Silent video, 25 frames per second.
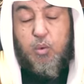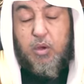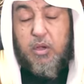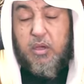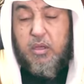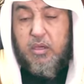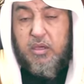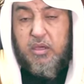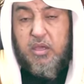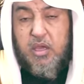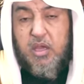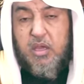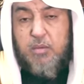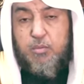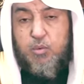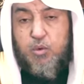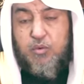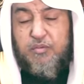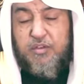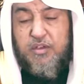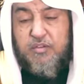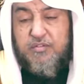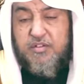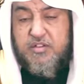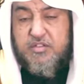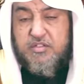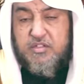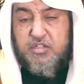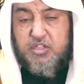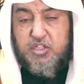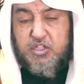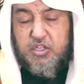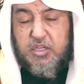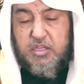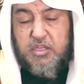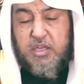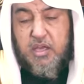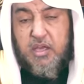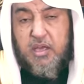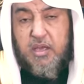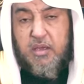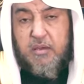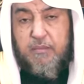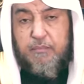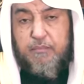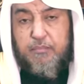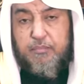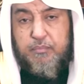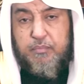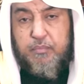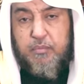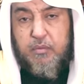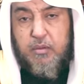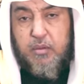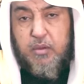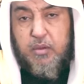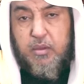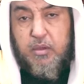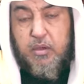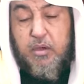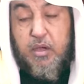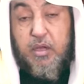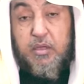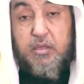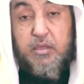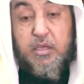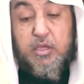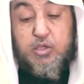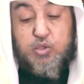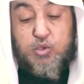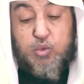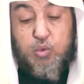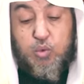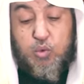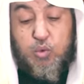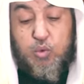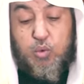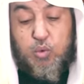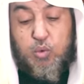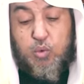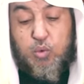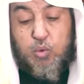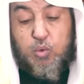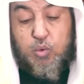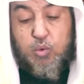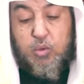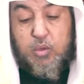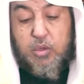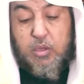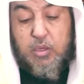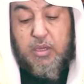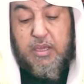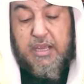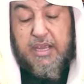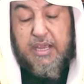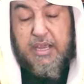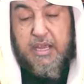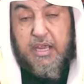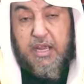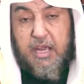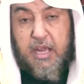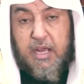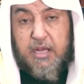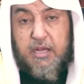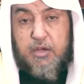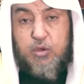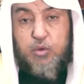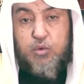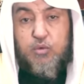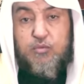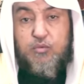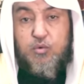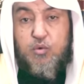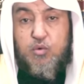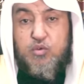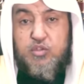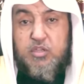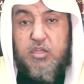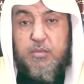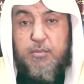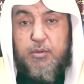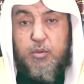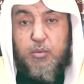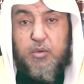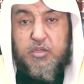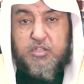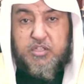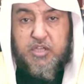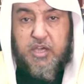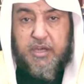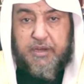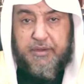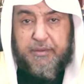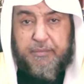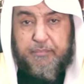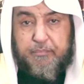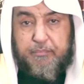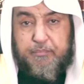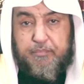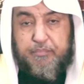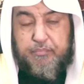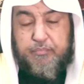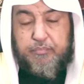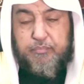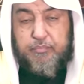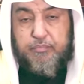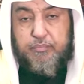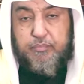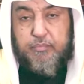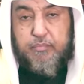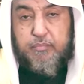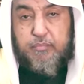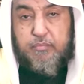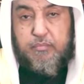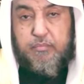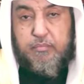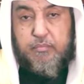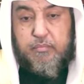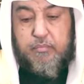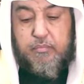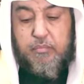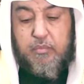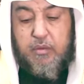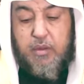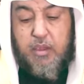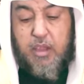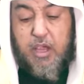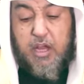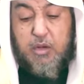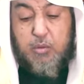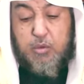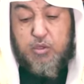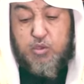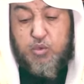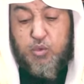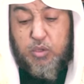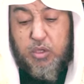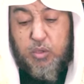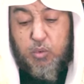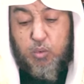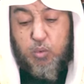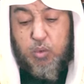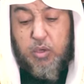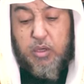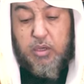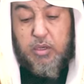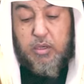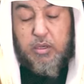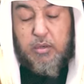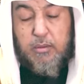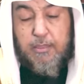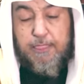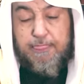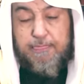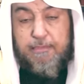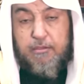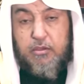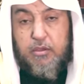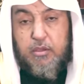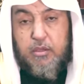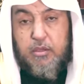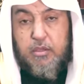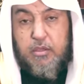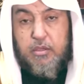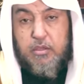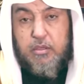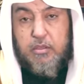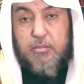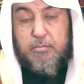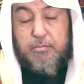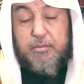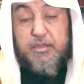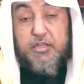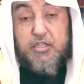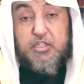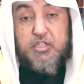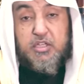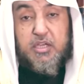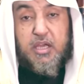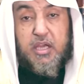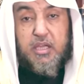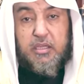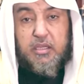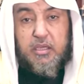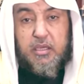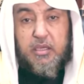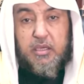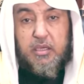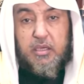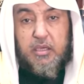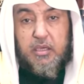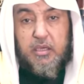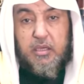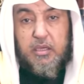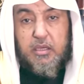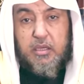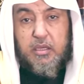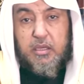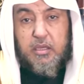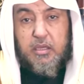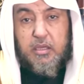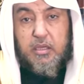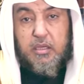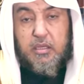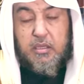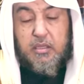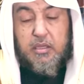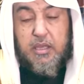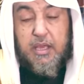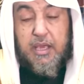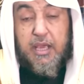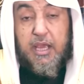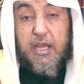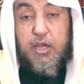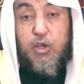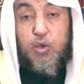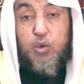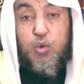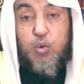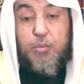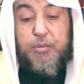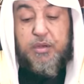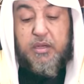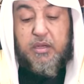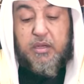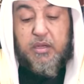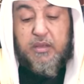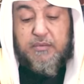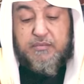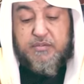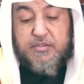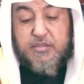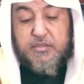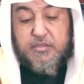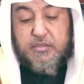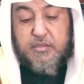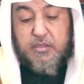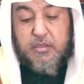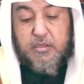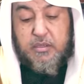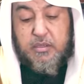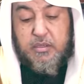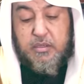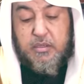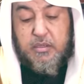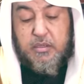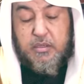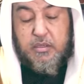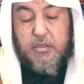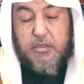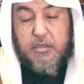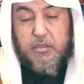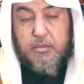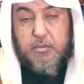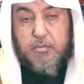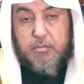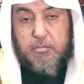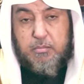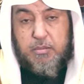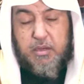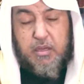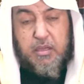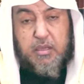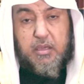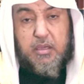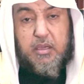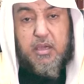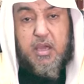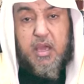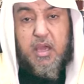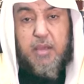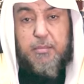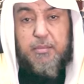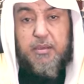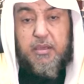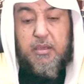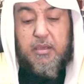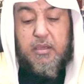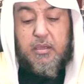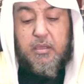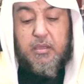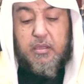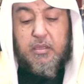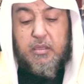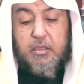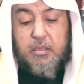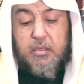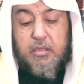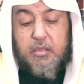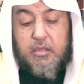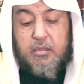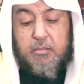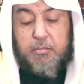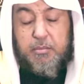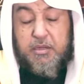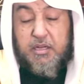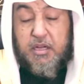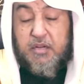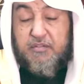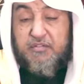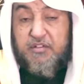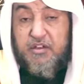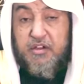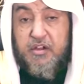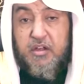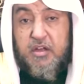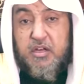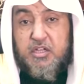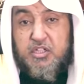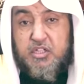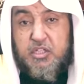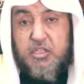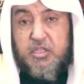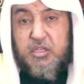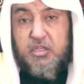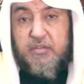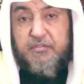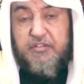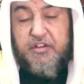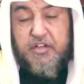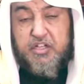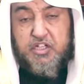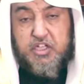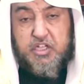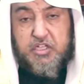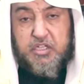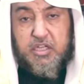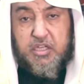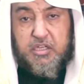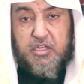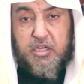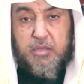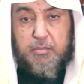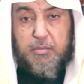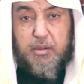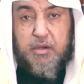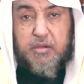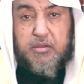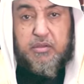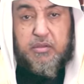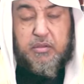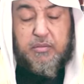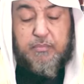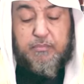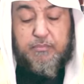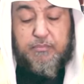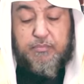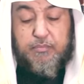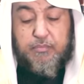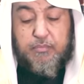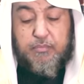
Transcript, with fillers: والقيام في فصل الشتاء قد يشق على النفوس من وجهين الوجه الأول من جهة تألم النفس بالقيام من الفراش في شدة البرد